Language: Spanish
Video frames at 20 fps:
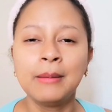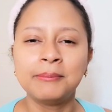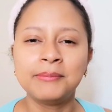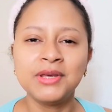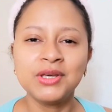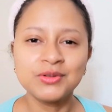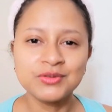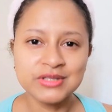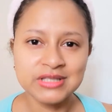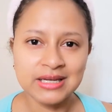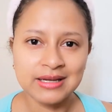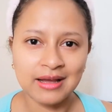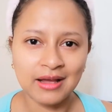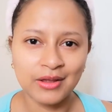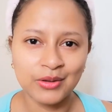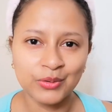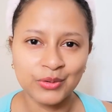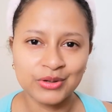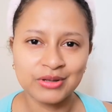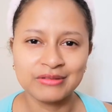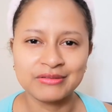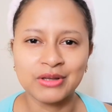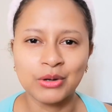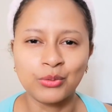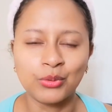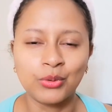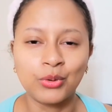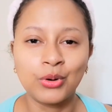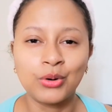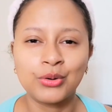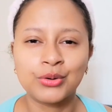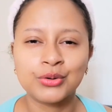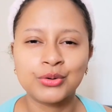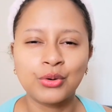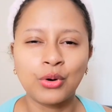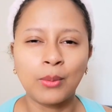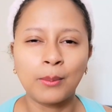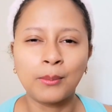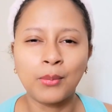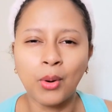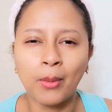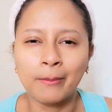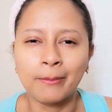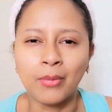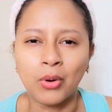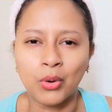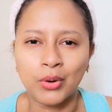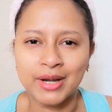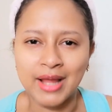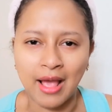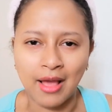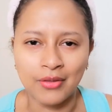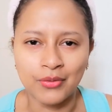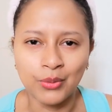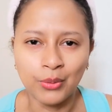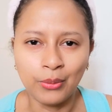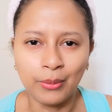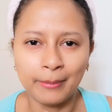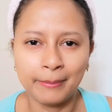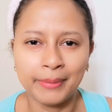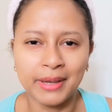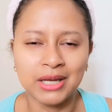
vi un secador de un color como morado,